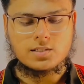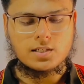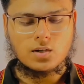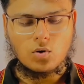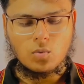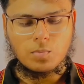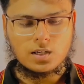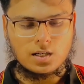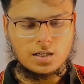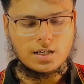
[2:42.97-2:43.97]
बी को
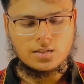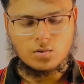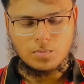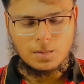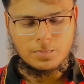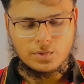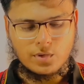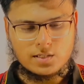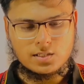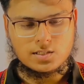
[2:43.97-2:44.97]
ओपन करना है तो मैं
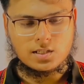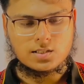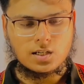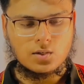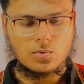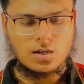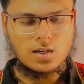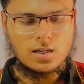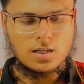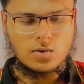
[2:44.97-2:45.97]
बी सर्च करूँगा